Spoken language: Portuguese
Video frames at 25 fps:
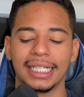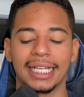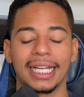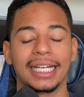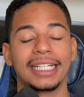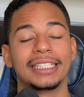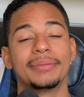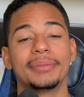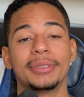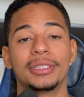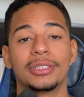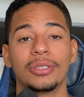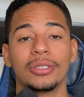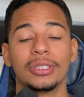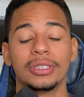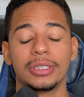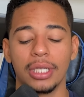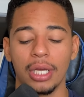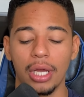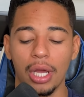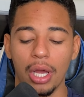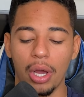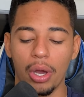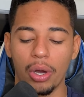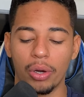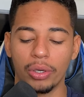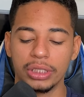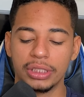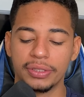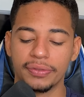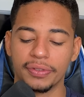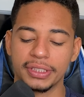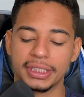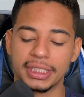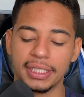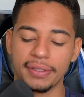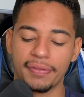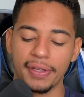aquelas missões onde
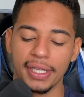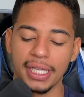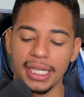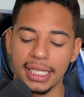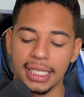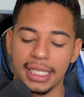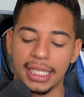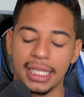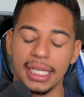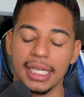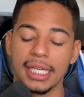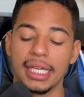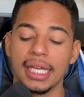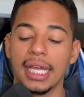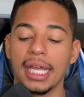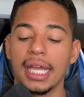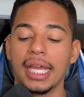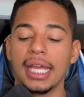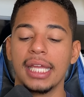você vem aqui